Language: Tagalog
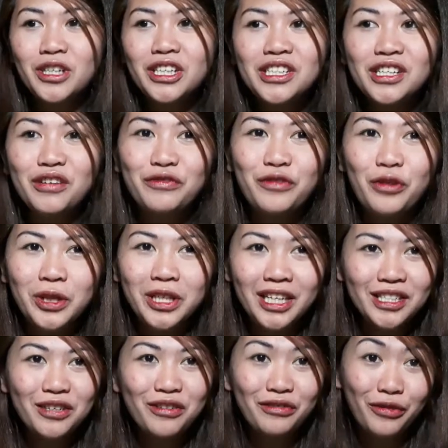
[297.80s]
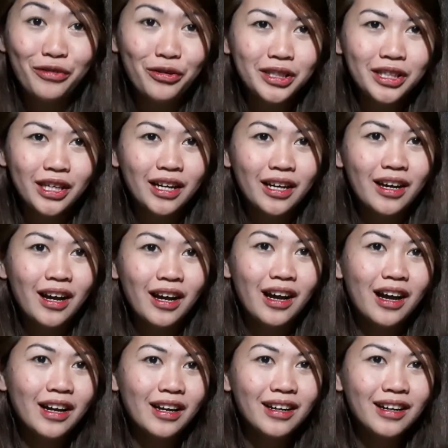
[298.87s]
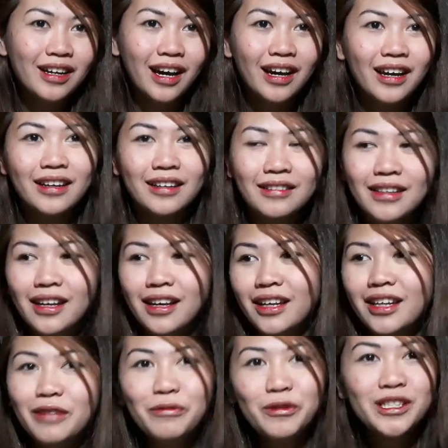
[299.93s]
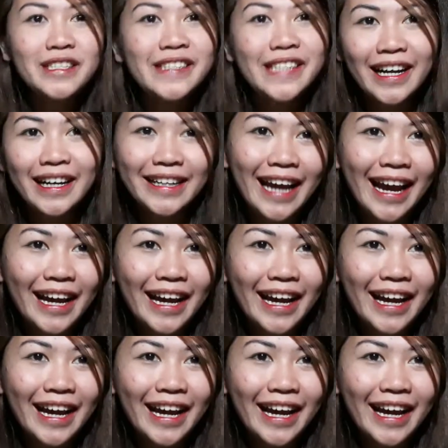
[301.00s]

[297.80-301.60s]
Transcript: bilan ko muna siya ng phone kasi yung phone niya kakarag-karag na. Alam mo yung